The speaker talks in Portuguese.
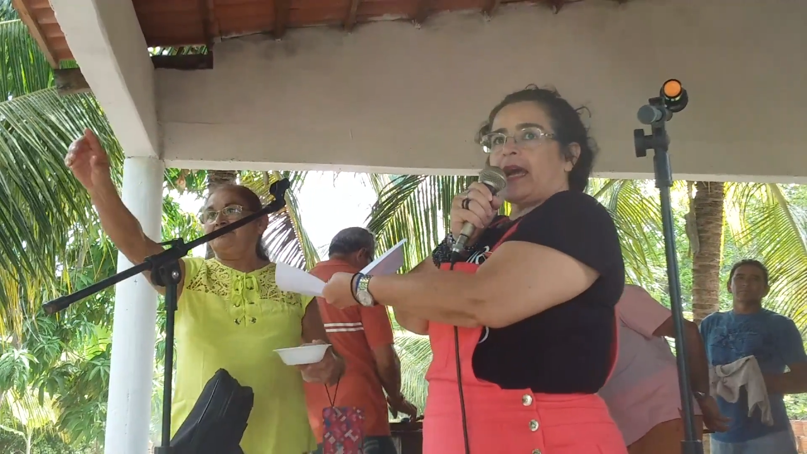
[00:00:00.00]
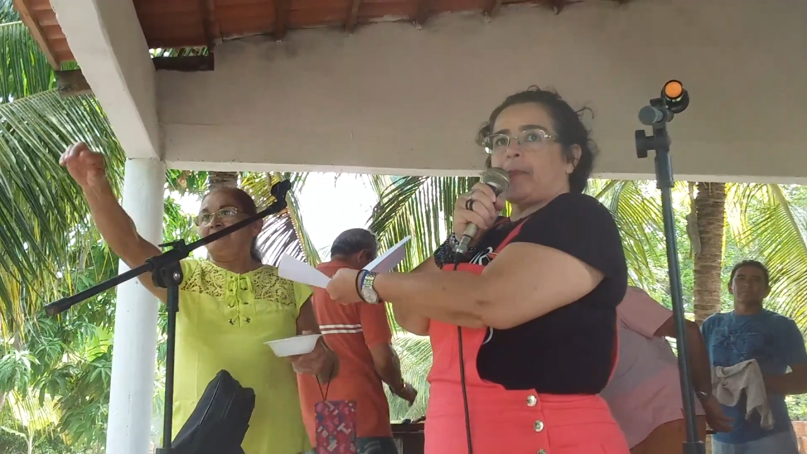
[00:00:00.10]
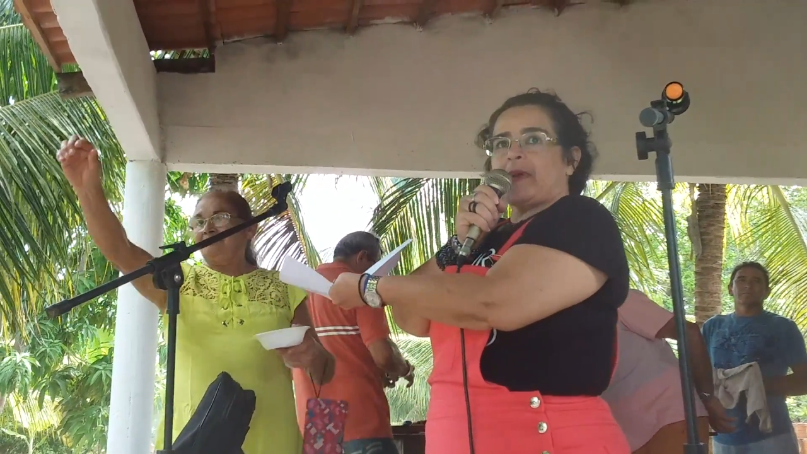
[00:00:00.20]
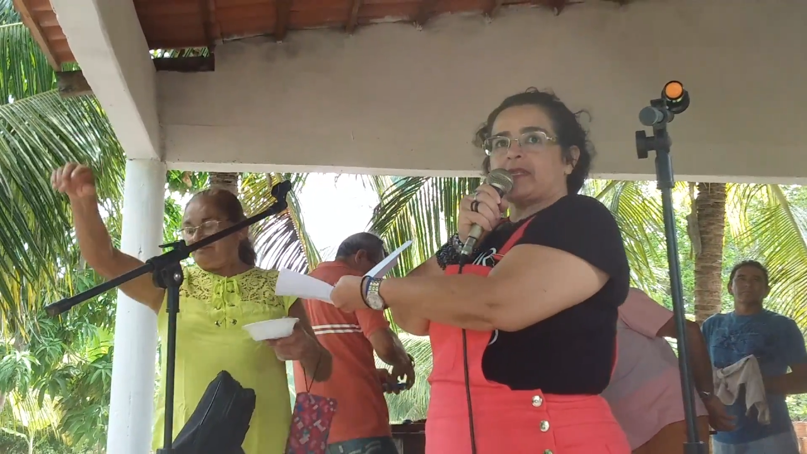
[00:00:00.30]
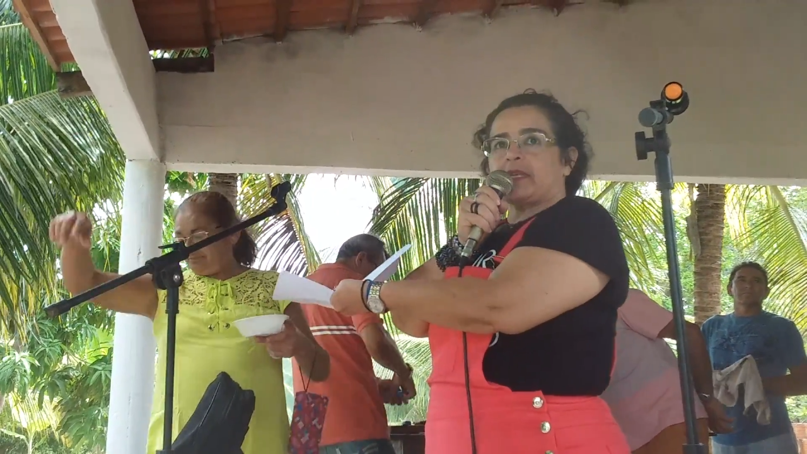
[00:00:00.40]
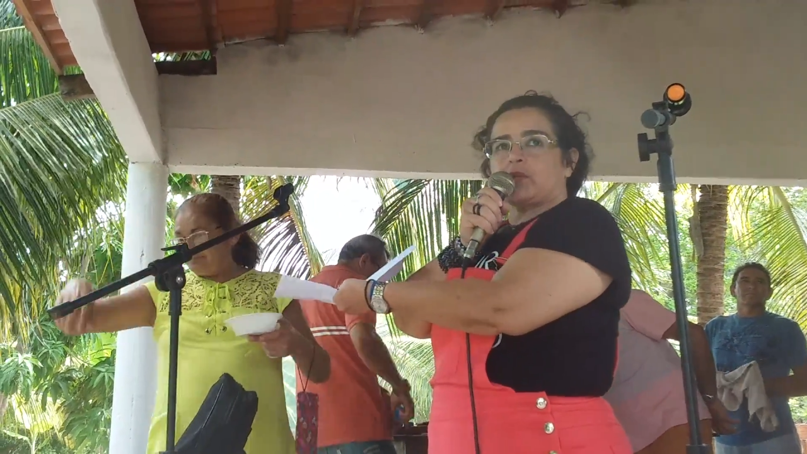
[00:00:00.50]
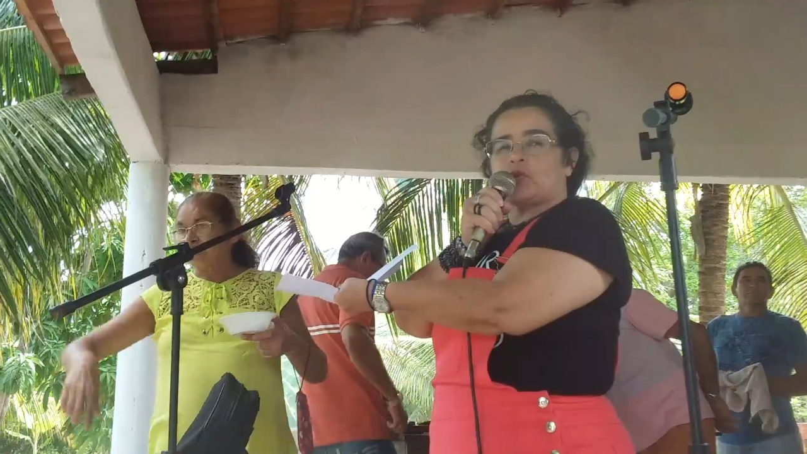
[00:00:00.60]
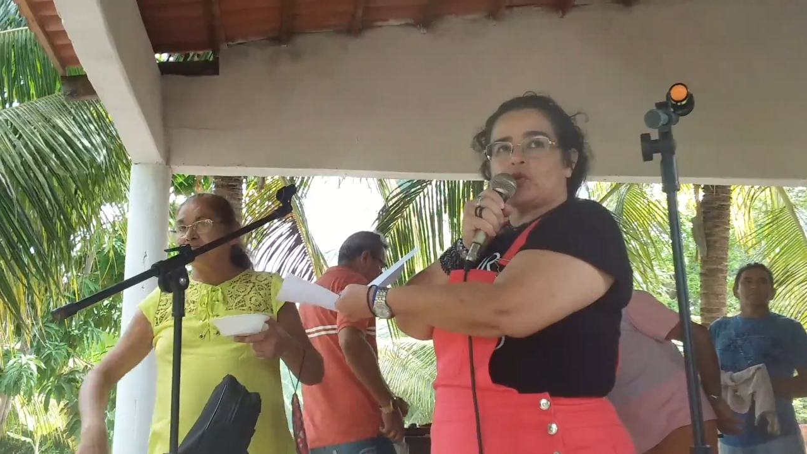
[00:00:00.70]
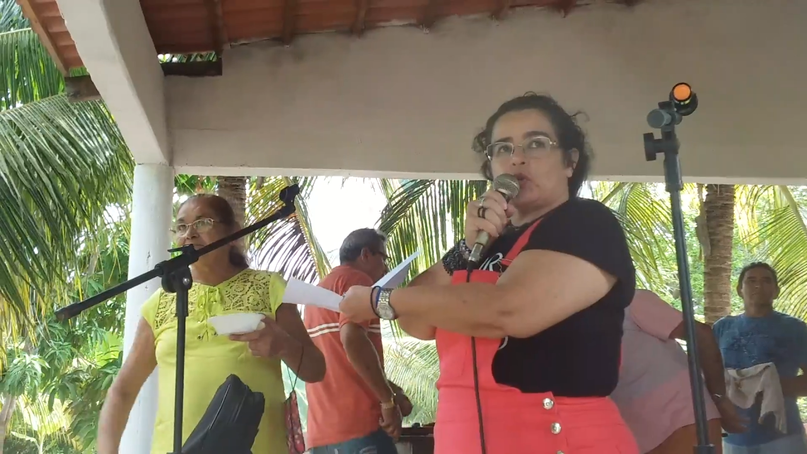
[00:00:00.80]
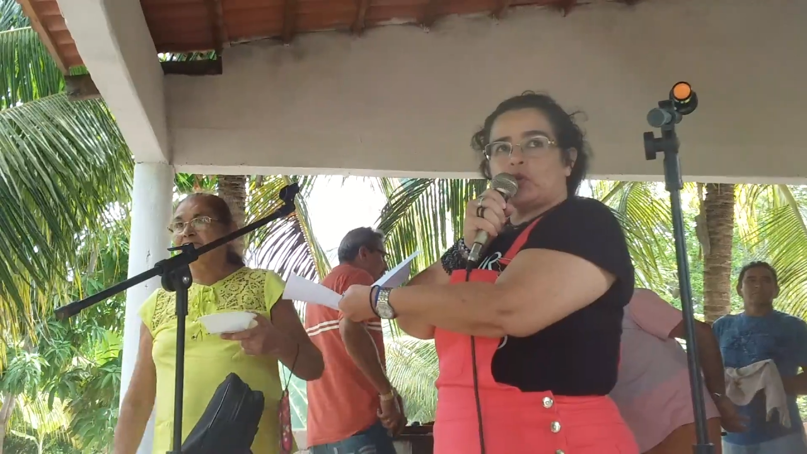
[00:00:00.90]
capacete
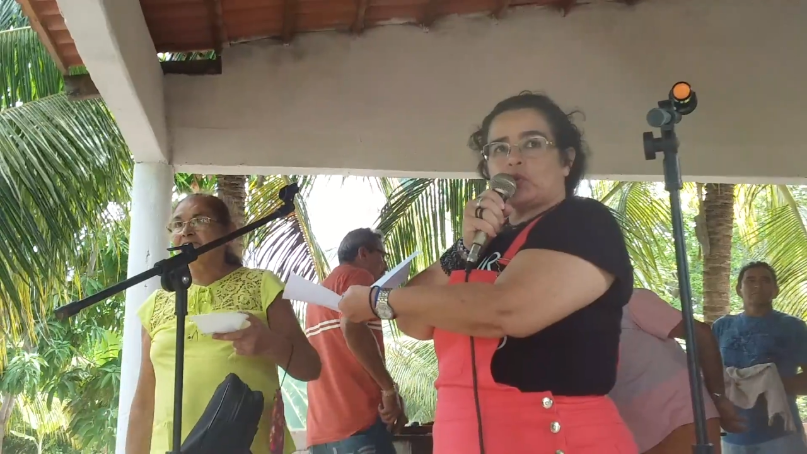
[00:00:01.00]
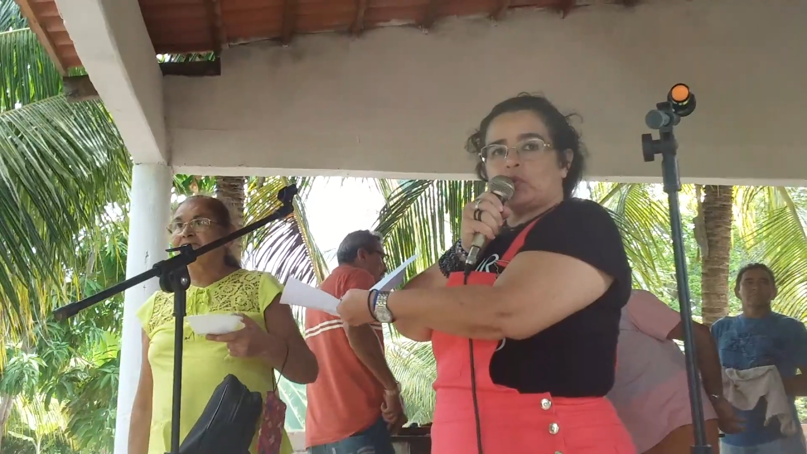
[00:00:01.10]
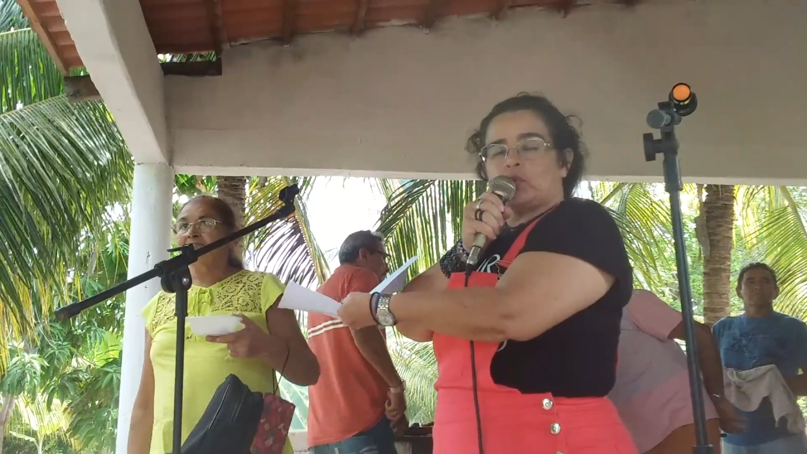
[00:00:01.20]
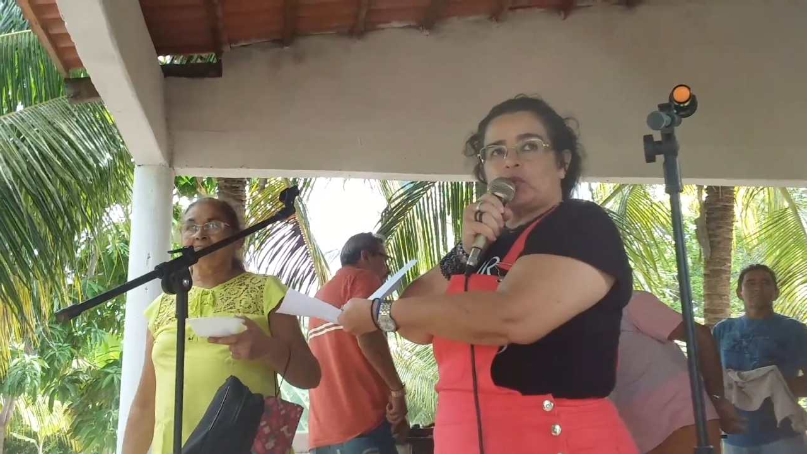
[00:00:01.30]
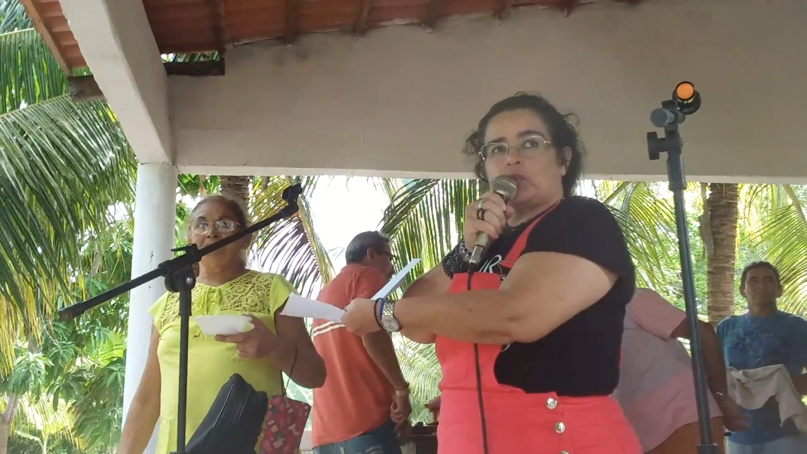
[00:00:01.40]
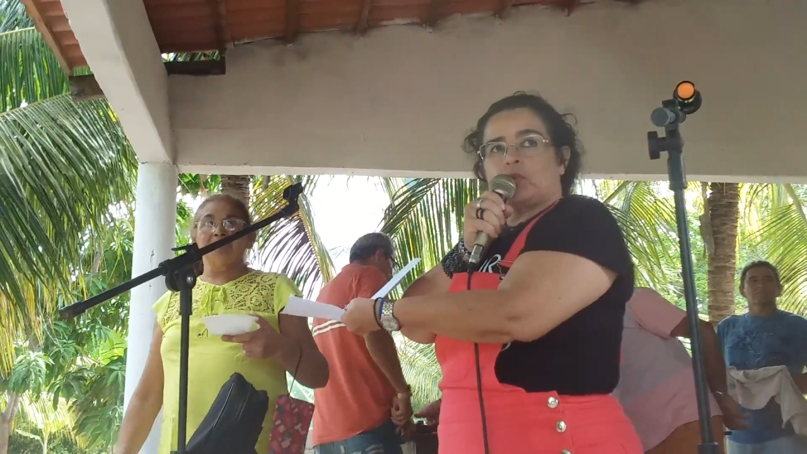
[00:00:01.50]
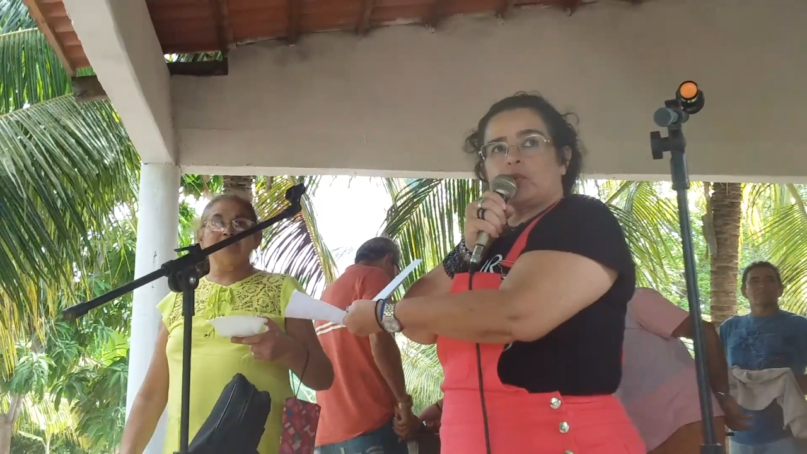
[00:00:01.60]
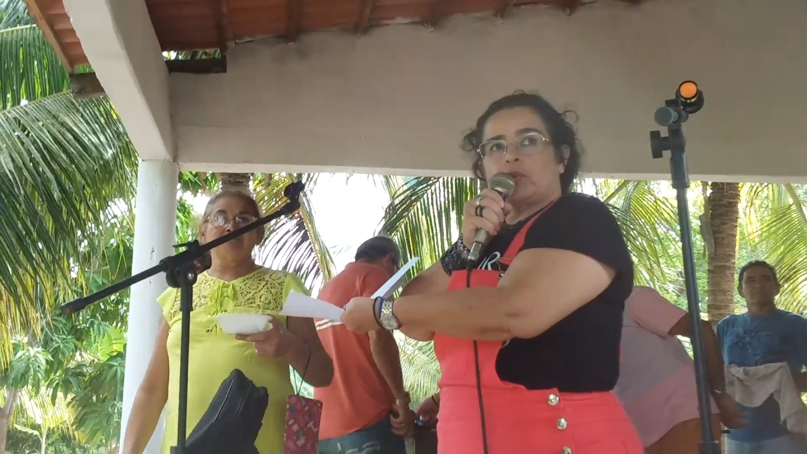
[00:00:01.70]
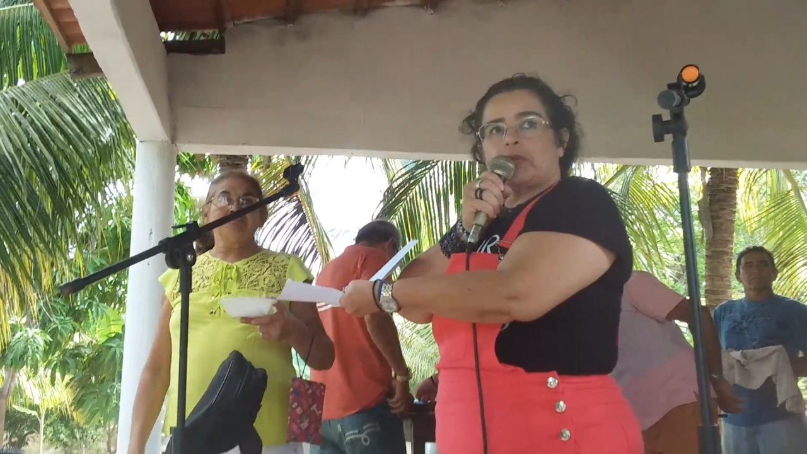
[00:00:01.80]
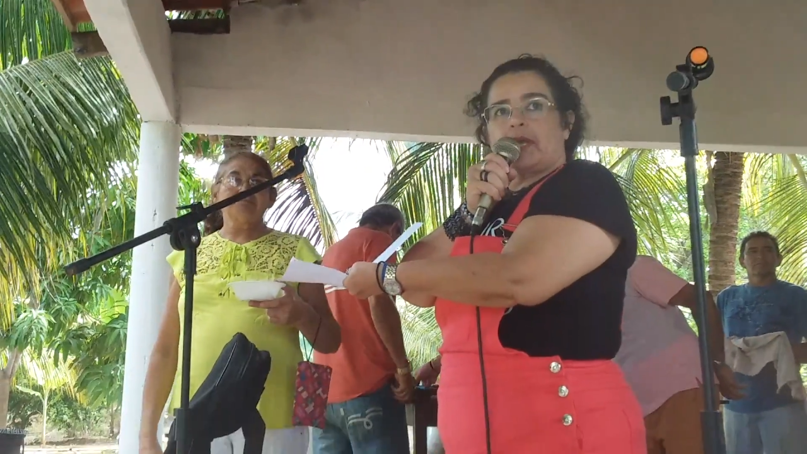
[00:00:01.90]
dos outros
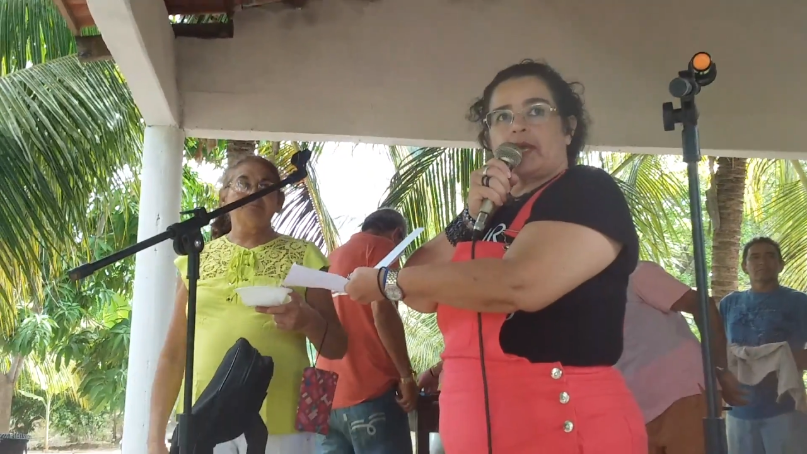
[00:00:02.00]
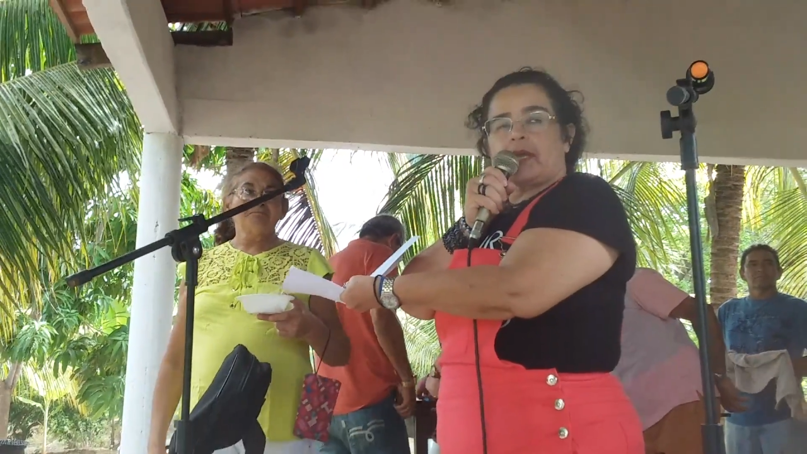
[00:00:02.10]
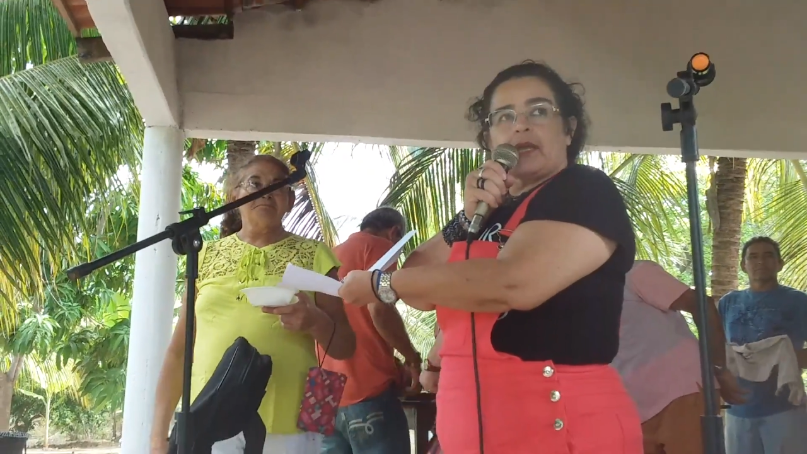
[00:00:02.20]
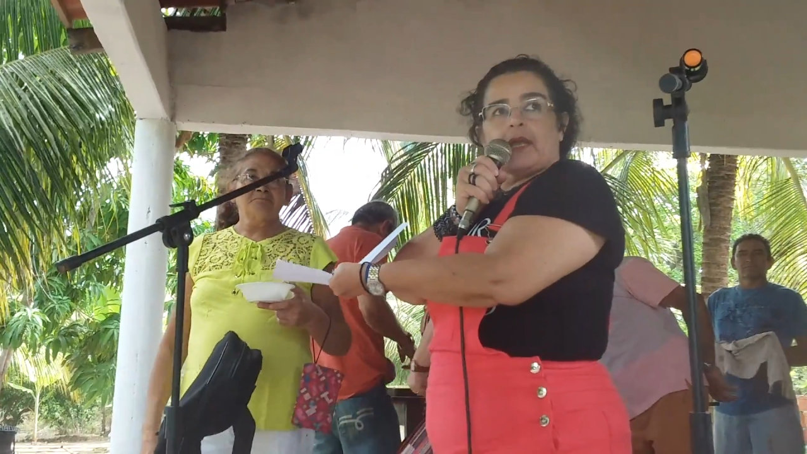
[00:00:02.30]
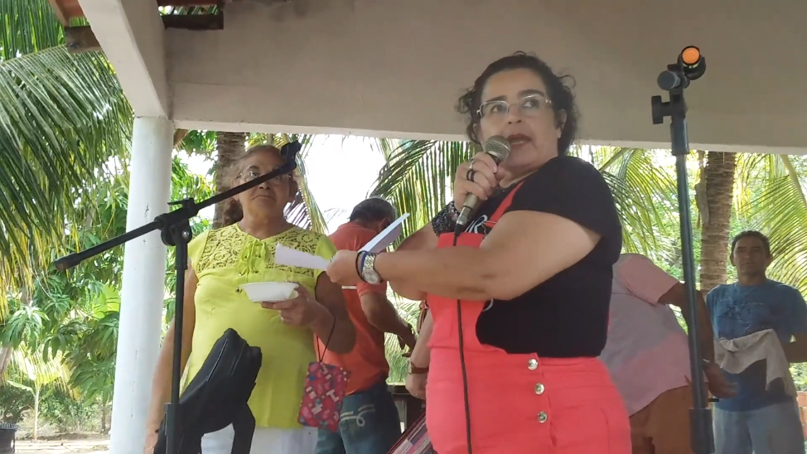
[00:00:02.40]
né?